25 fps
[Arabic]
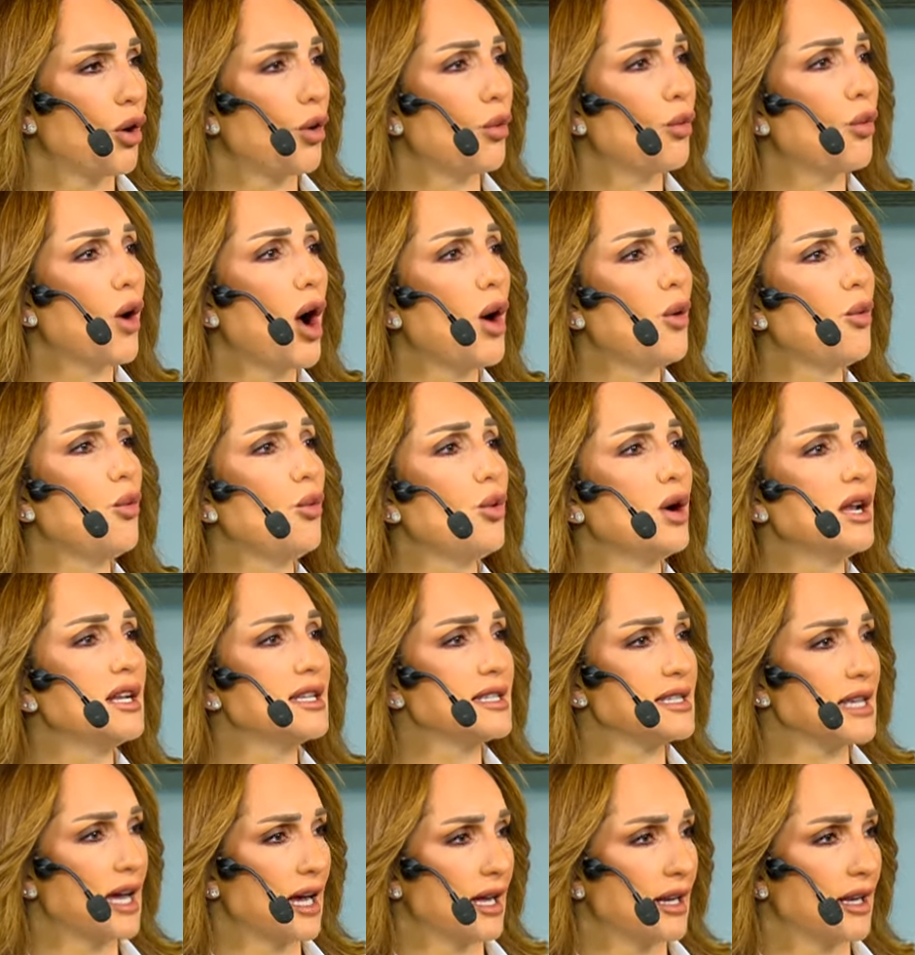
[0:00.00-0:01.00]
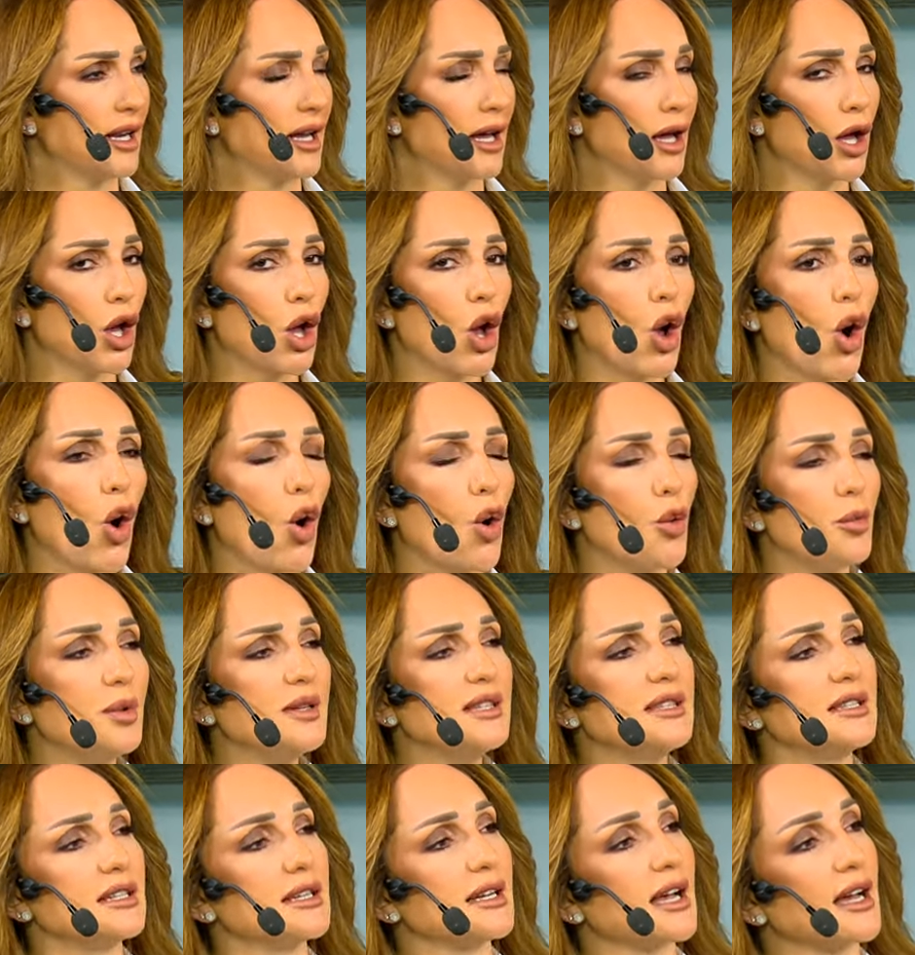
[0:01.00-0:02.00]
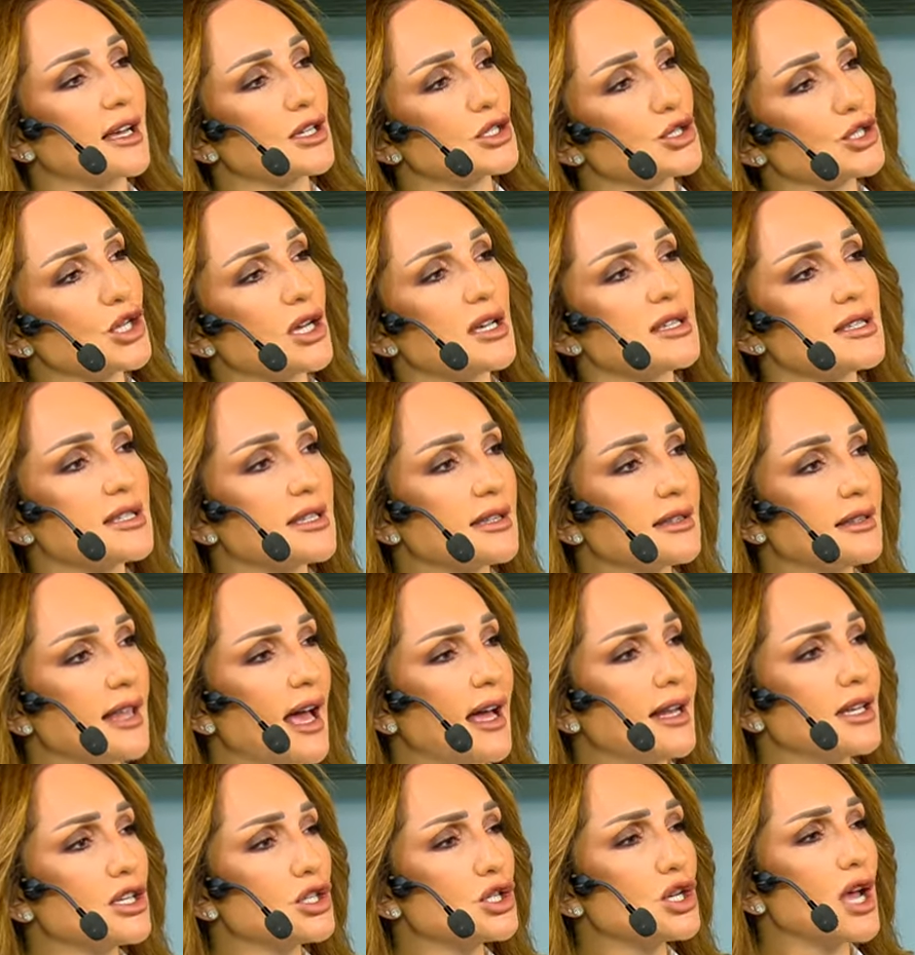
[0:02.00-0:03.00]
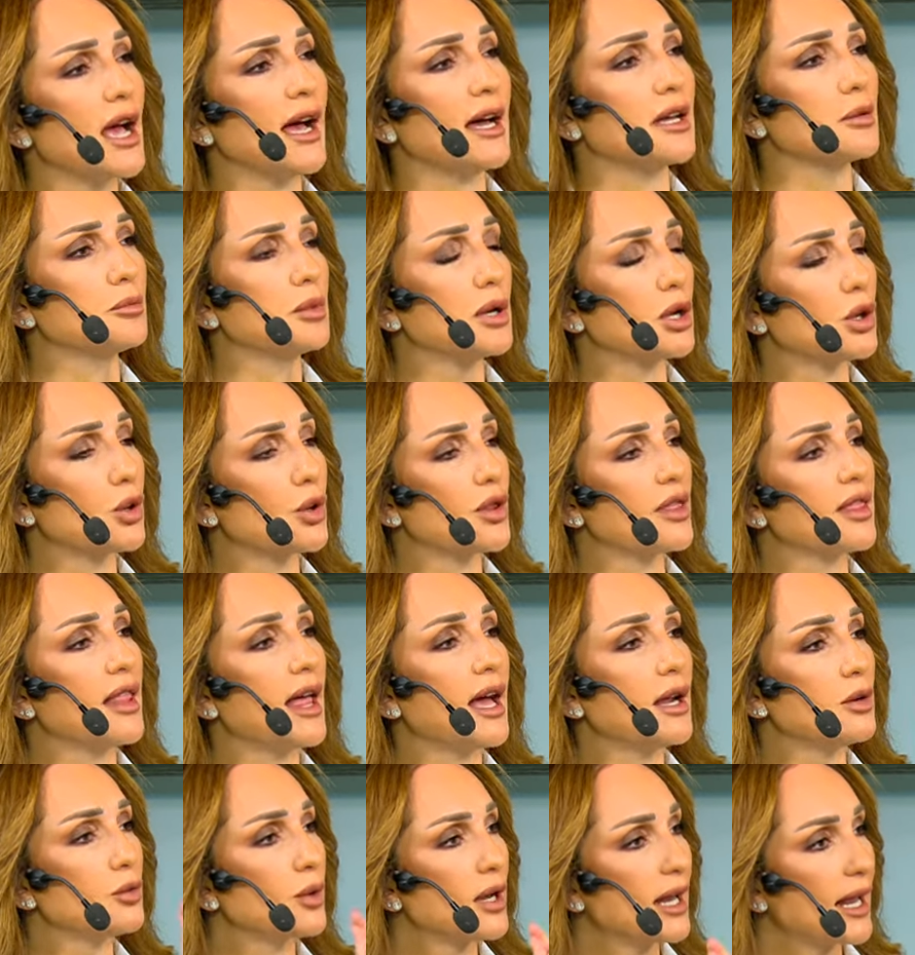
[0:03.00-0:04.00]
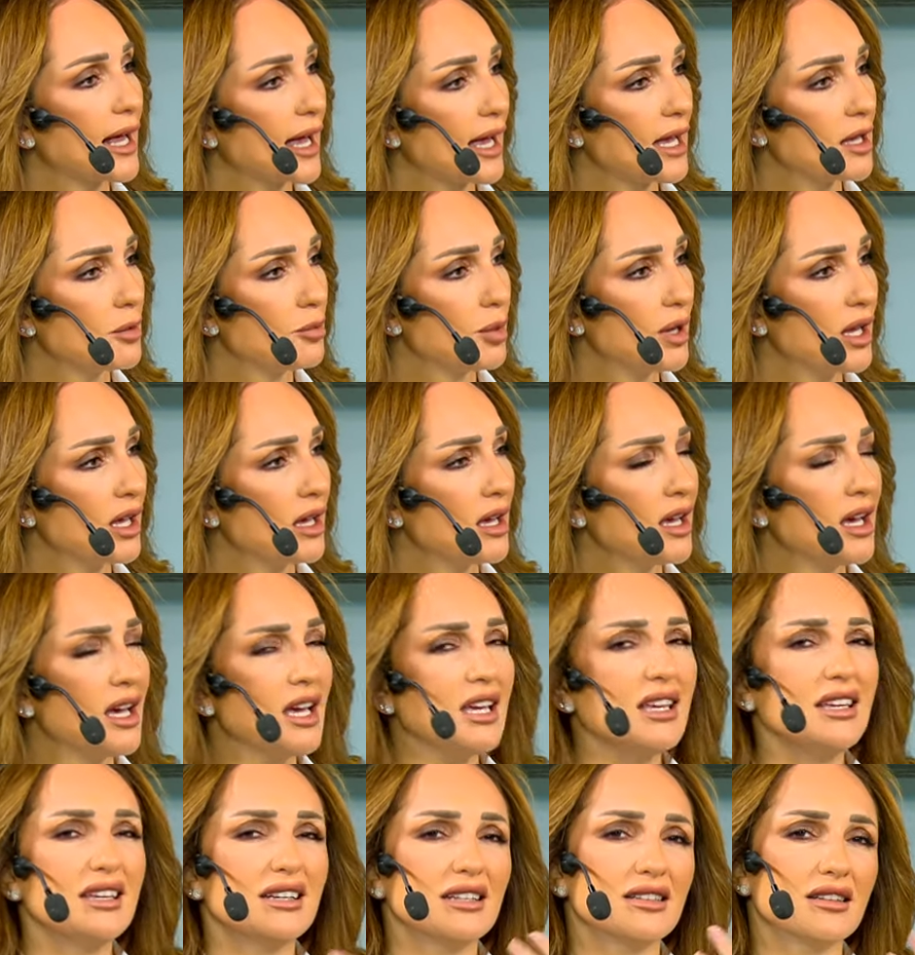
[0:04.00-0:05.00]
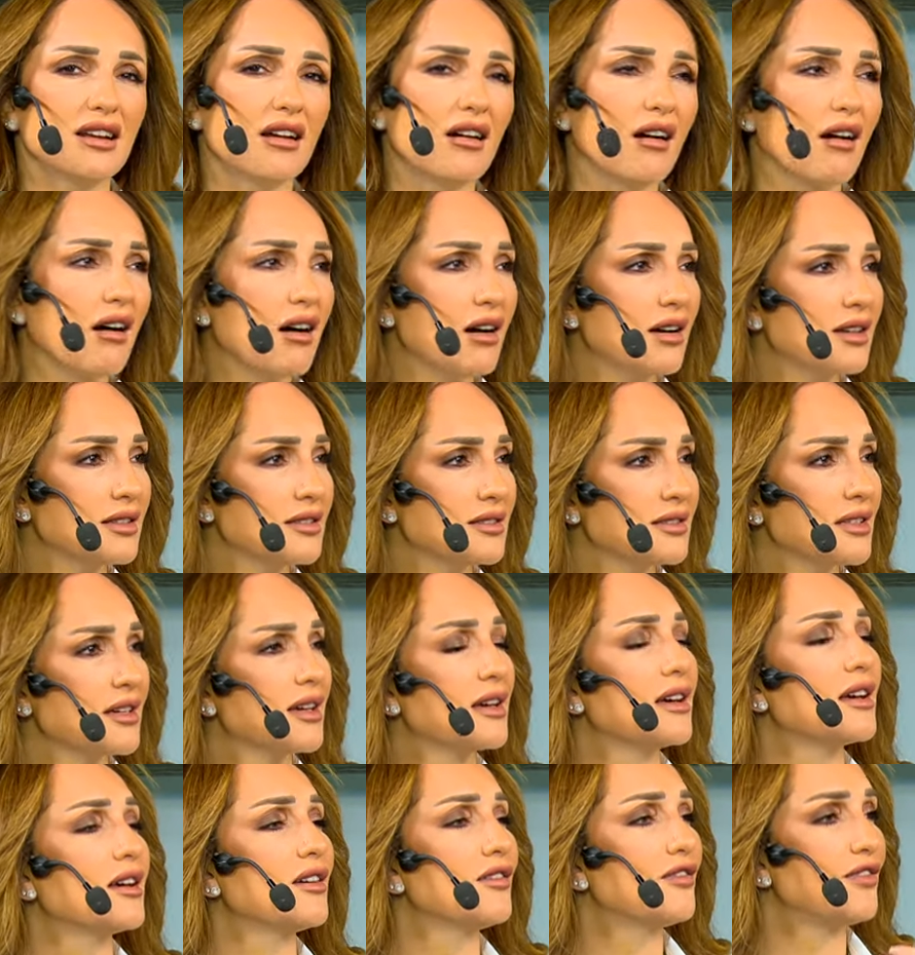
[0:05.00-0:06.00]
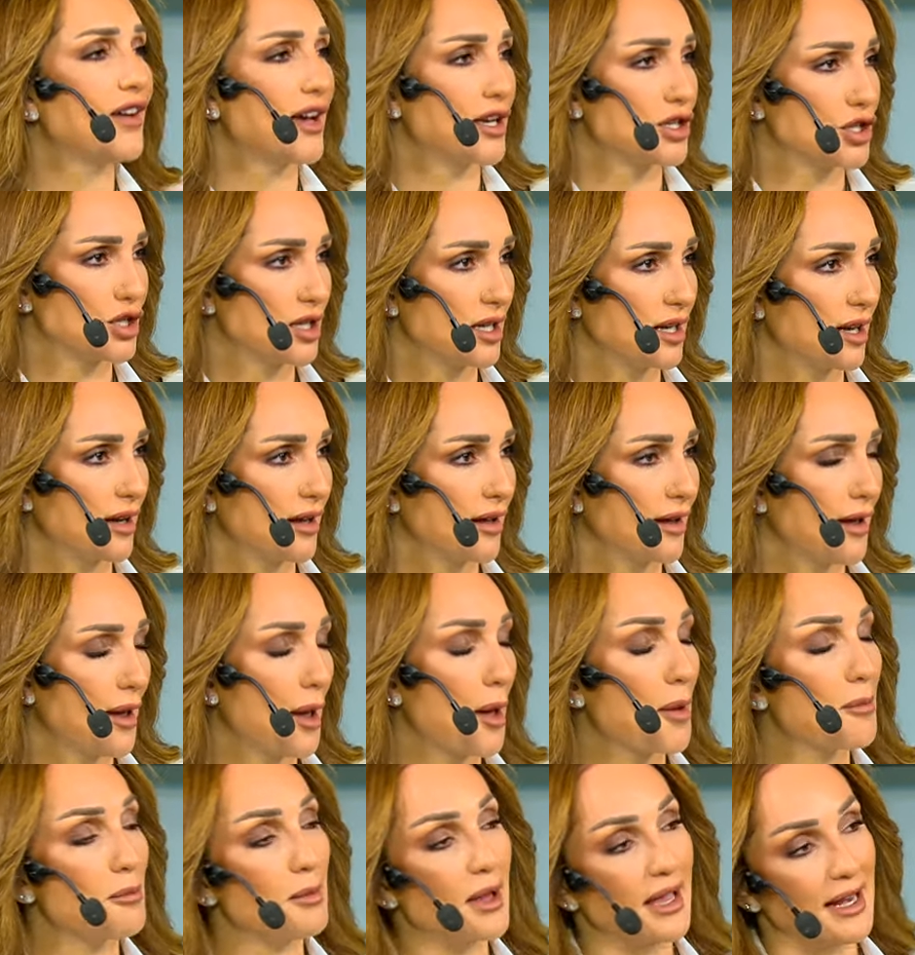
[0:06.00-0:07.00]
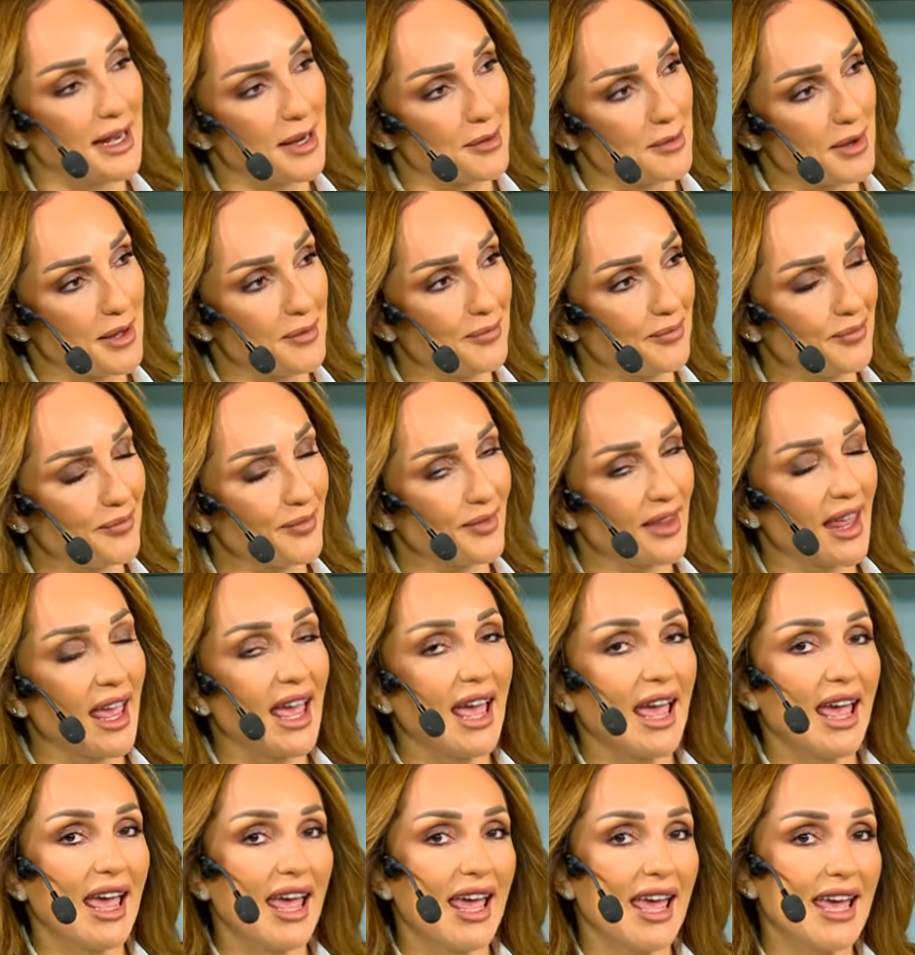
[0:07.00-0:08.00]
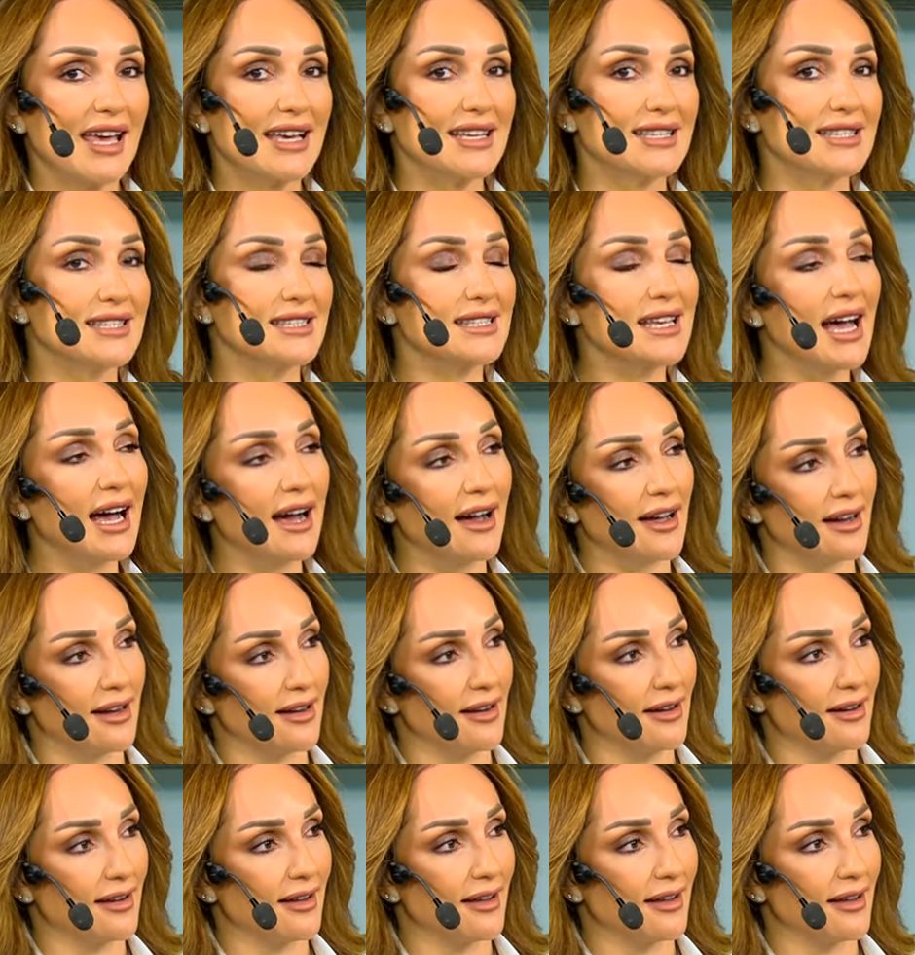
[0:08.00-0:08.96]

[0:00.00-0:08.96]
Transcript: وأول زعلة وبتركك الشخص الثاني شاعر بالخذلان والخيبة هي علاقات فاشلة بينما الزعل